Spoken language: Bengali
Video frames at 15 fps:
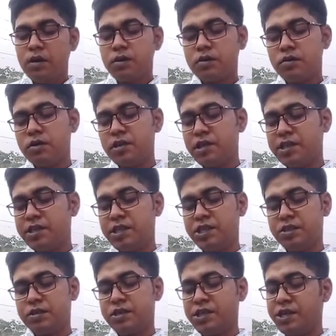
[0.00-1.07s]
কোনো
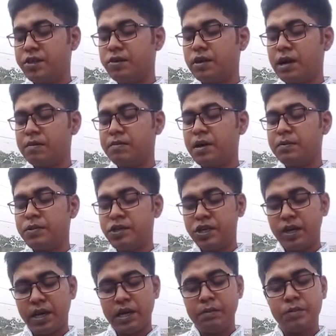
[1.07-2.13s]
নির্দিষ্ট শিরোনাম বা
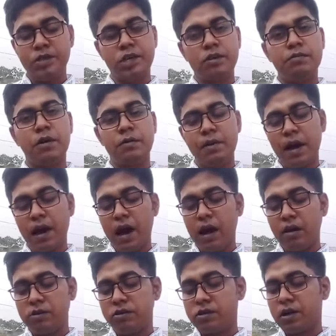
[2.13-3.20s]
বিষয়কে বিশদভাবে
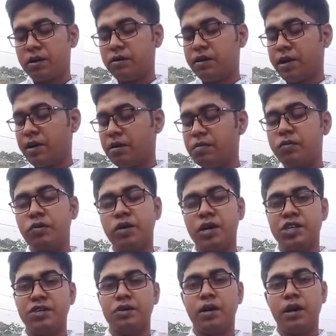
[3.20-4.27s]
আলোচনা করে
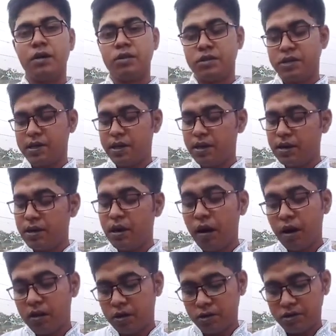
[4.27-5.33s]
প্রকাশ করাই হচ্ছে
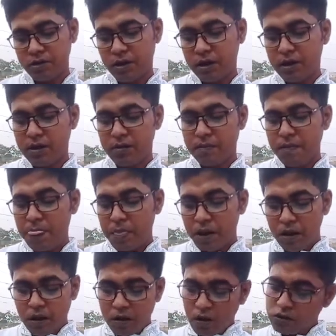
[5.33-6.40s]
রচনা
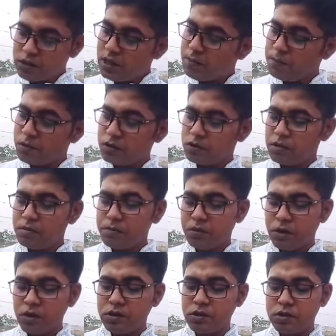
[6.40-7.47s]
রচনার প্রথম
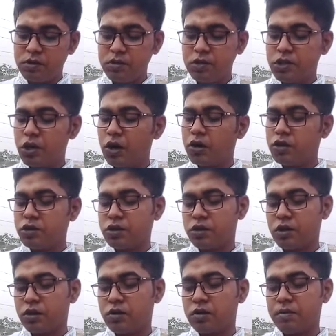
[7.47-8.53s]
প্রয়োজন সহজ
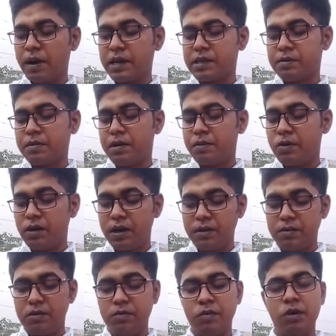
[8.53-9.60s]
সরল ভাষা ব্যবহার
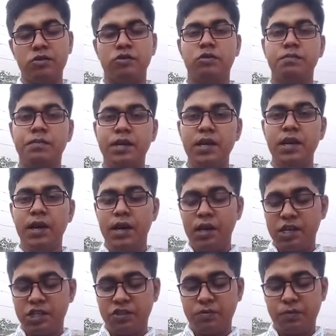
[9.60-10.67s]
এবং বক্তব্যের
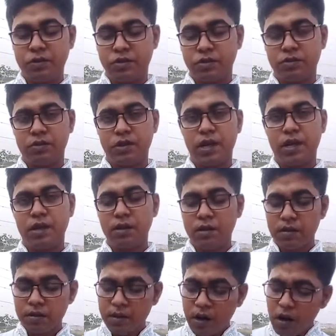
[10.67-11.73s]
স্পষ্টতা
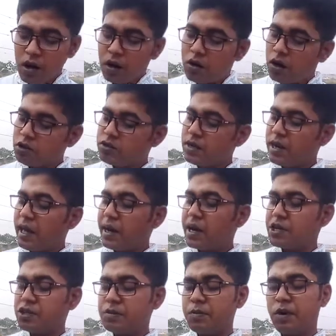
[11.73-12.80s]
রচনা
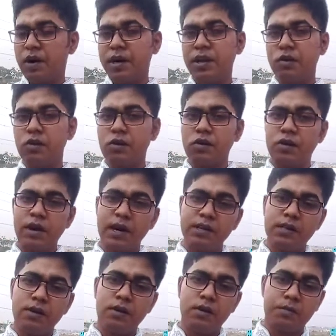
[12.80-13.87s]
লেখার সময় লক্ষ্য
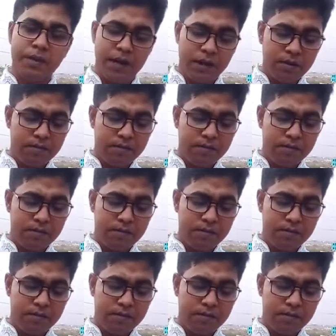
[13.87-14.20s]
রাখতে হবে